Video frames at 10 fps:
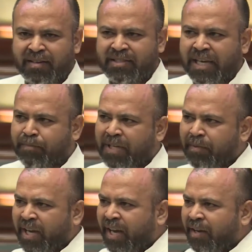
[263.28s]
जब जब
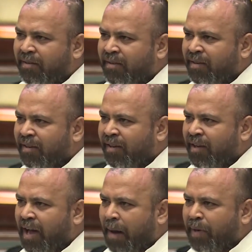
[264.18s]
ये
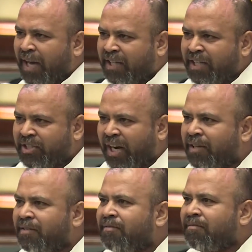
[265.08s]
अपना कीचड़
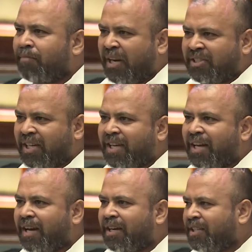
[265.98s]
भ्रष्टाचार
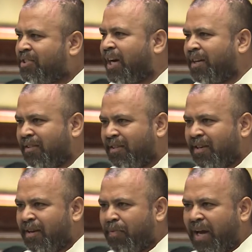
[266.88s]
का कीचड़
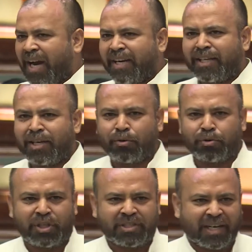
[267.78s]
फैलाने की
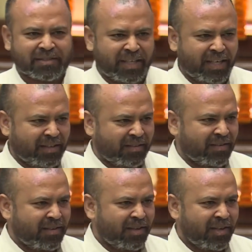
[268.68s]
कोशिश करते हैं
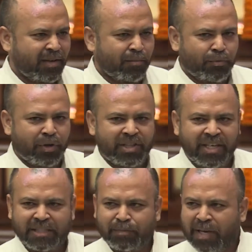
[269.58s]
पूरे
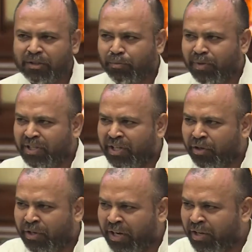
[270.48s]
देश में अश्वमेध
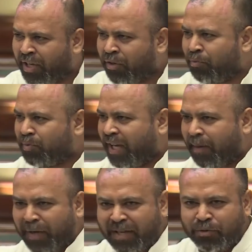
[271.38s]
यज्ञ लेके घूमते हैं
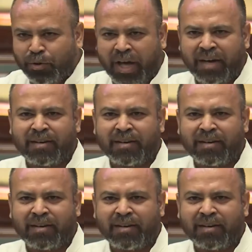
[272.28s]
अपना घोड़ा